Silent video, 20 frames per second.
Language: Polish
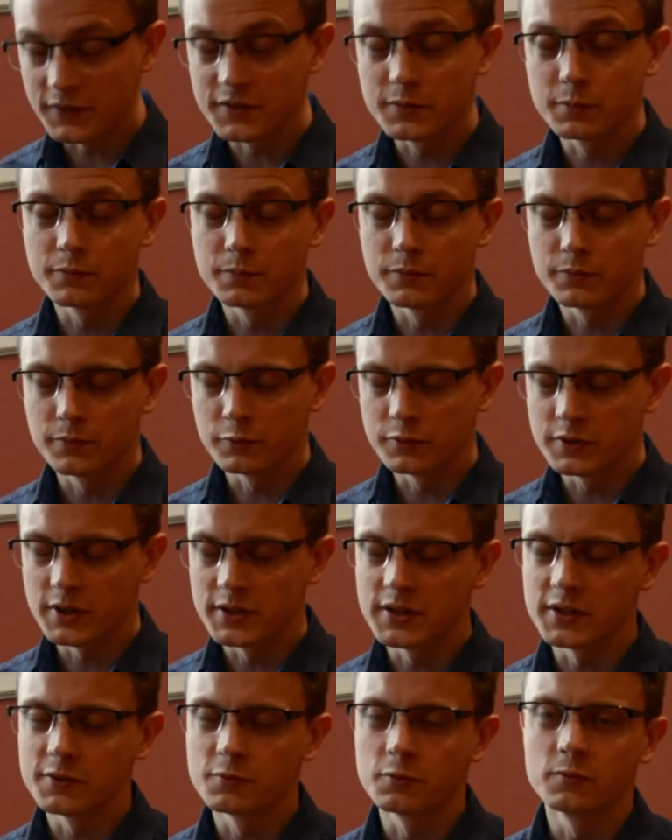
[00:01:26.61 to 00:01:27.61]

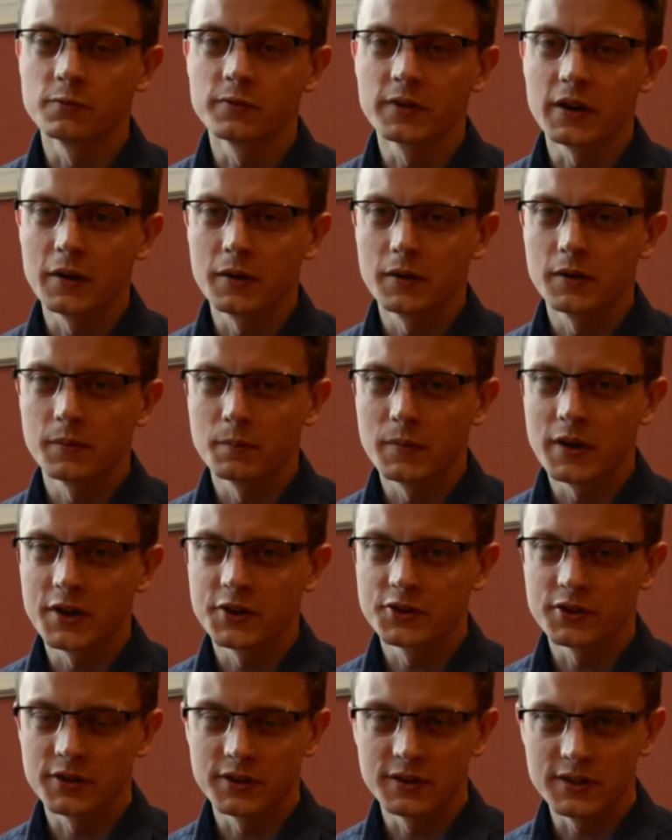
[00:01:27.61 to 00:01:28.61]
Współczesna złotówka ma
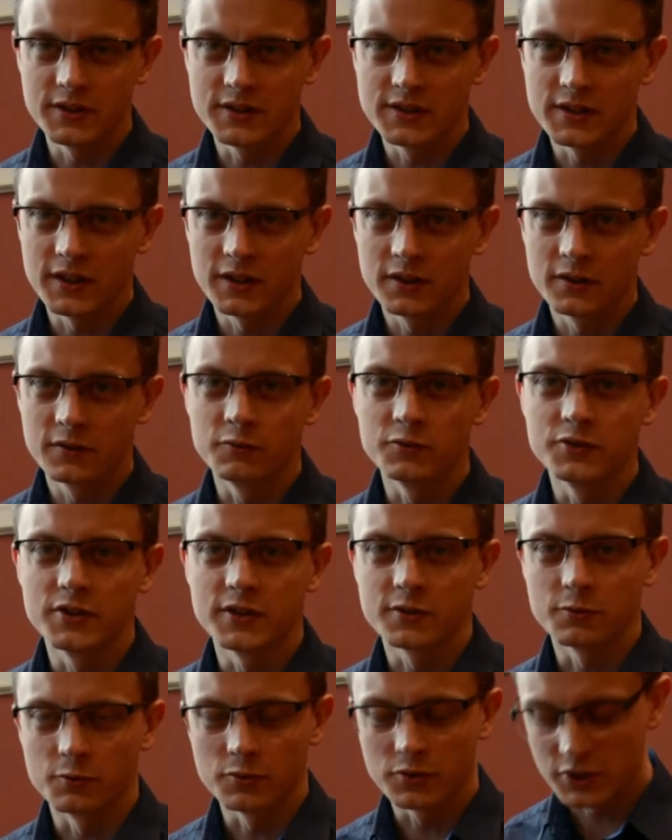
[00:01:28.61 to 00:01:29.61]
średnicę
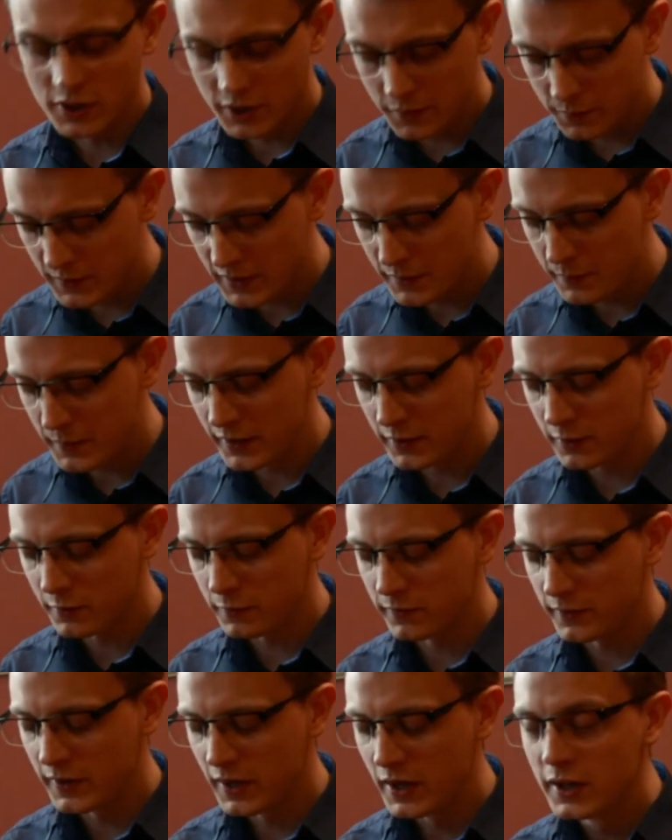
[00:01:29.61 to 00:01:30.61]
23 mm.
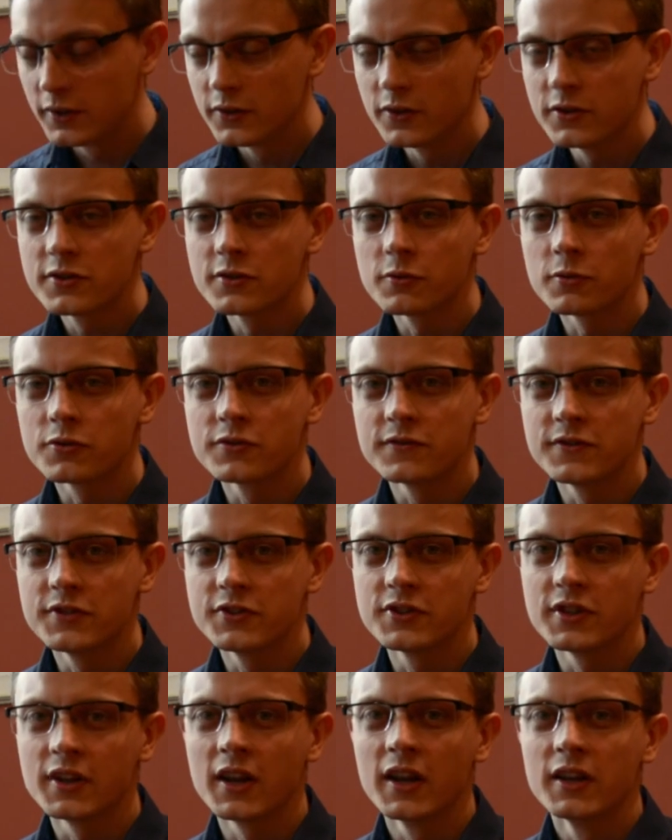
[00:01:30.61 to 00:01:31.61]
No i są
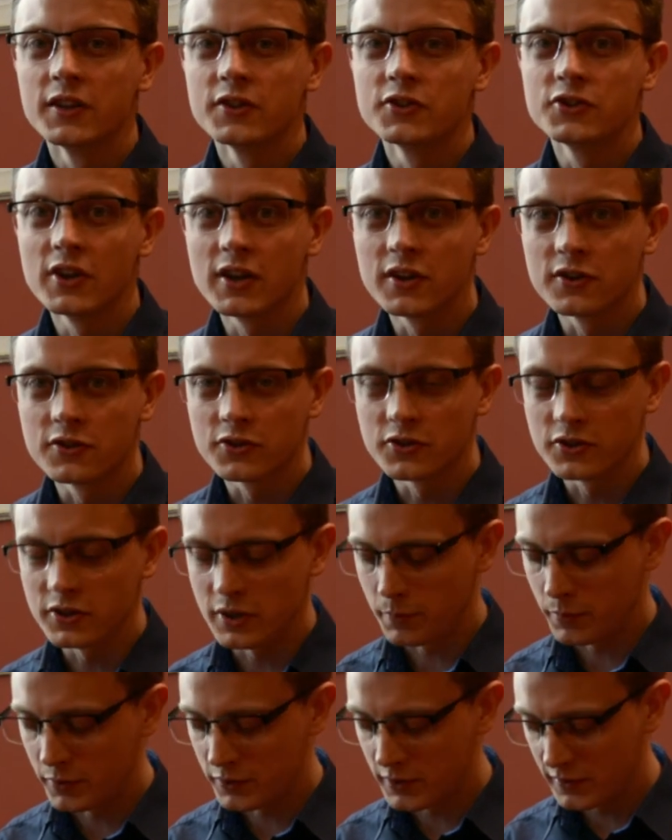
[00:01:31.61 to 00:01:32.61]
oczywiście
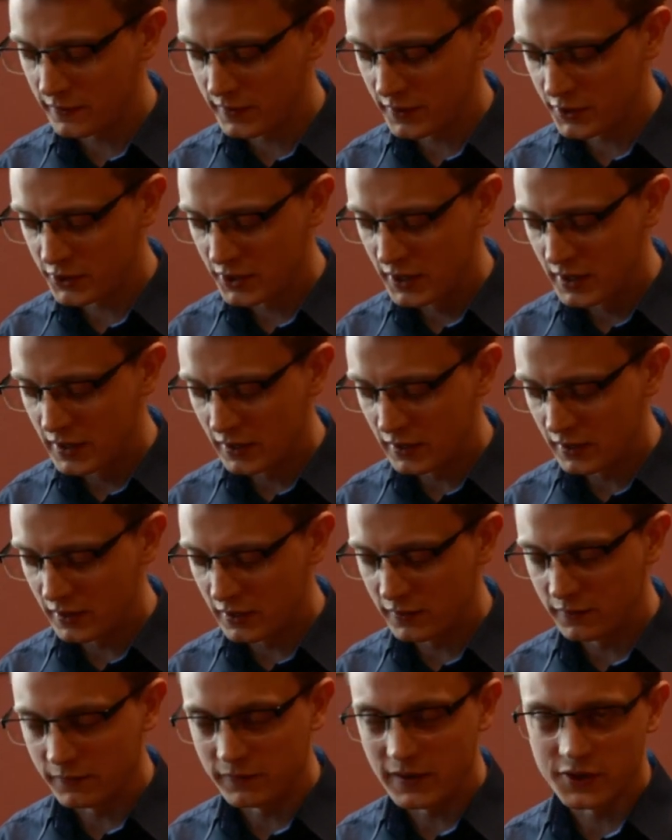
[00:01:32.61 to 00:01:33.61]
cięższe, ponieważ
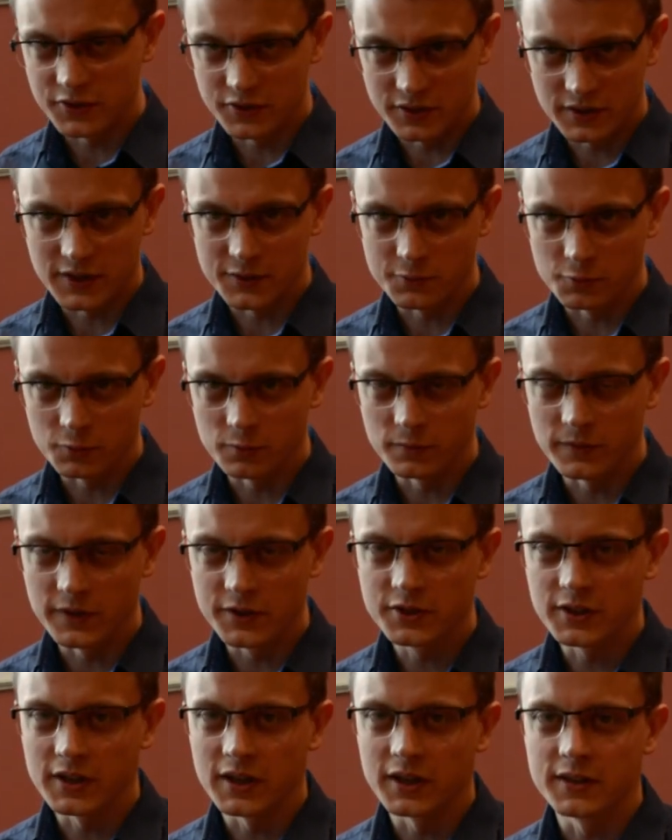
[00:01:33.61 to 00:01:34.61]
e, waży ta
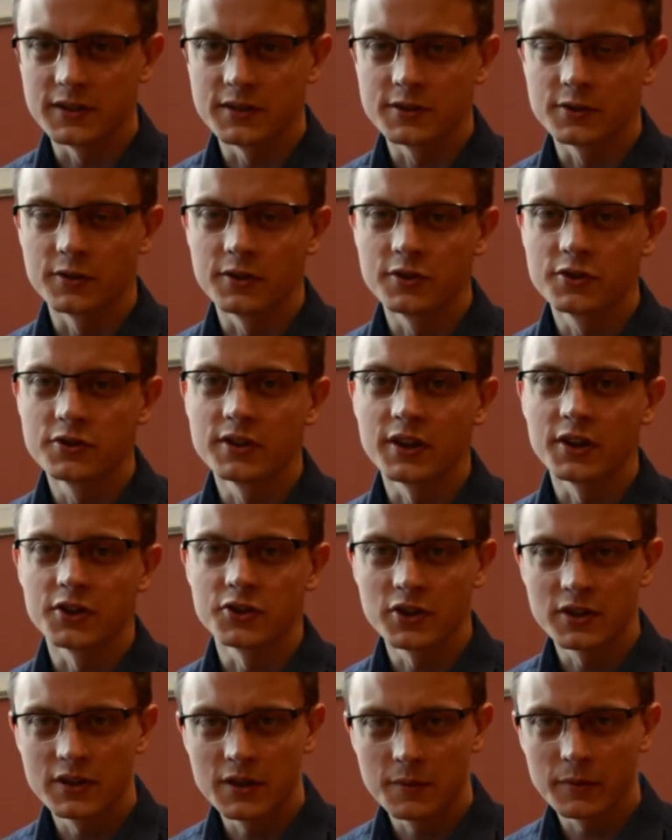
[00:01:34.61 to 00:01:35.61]
złotóweczka historyczna
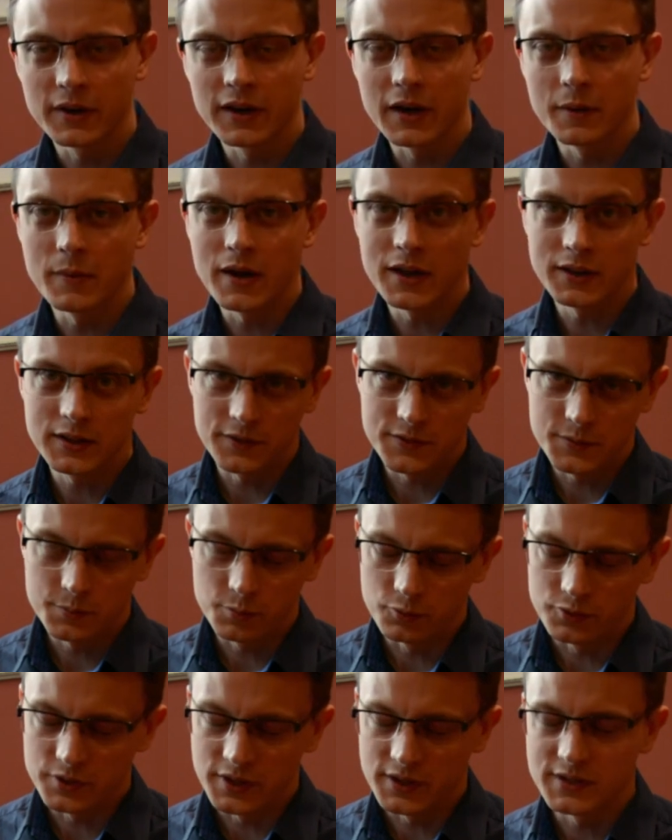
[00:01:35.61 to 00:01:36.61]
7 gram, a ta
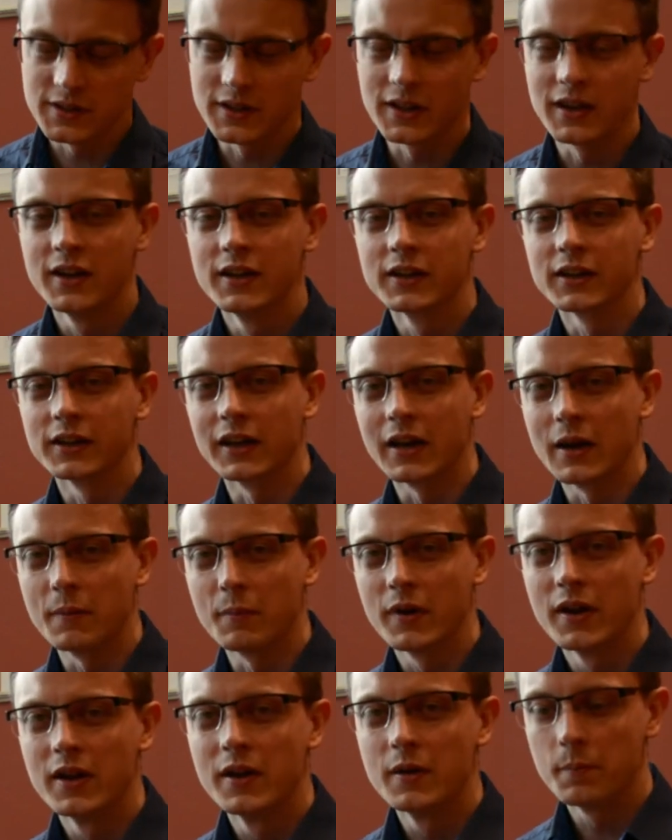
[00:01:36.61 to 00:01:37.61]
współczesna
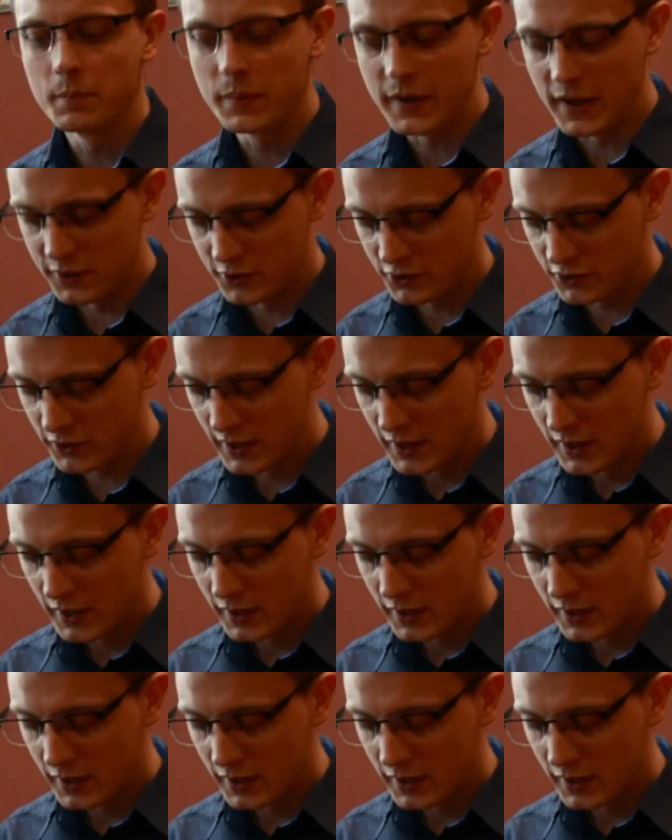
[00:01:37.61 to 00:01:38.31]
gram 5.